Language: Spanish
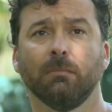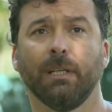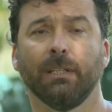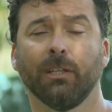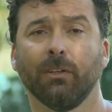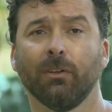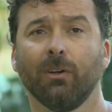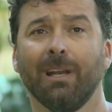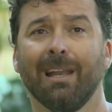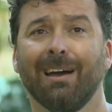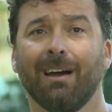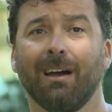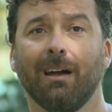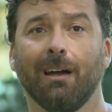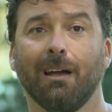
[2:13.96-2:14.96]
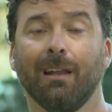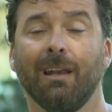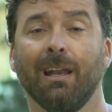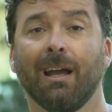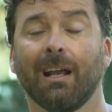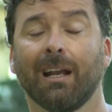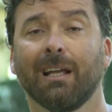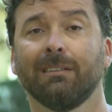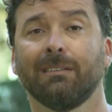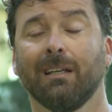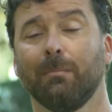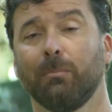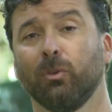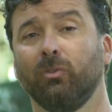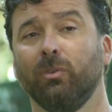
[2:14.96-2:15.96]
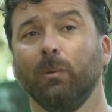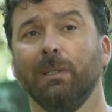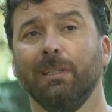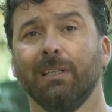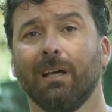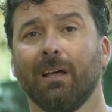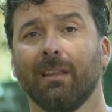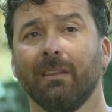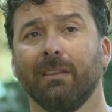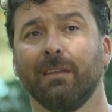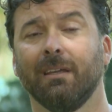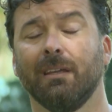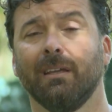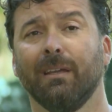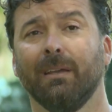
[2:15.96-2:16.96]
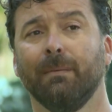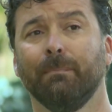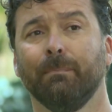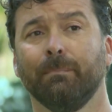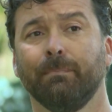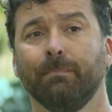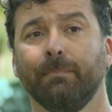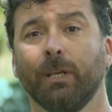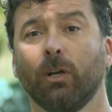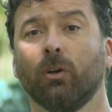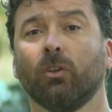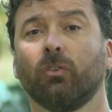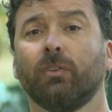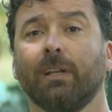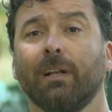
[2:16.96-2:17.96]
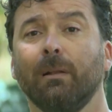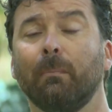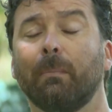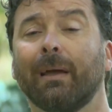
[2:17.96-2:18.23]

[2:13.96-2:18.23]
He tenido la, grata posibilidad de, de conocer el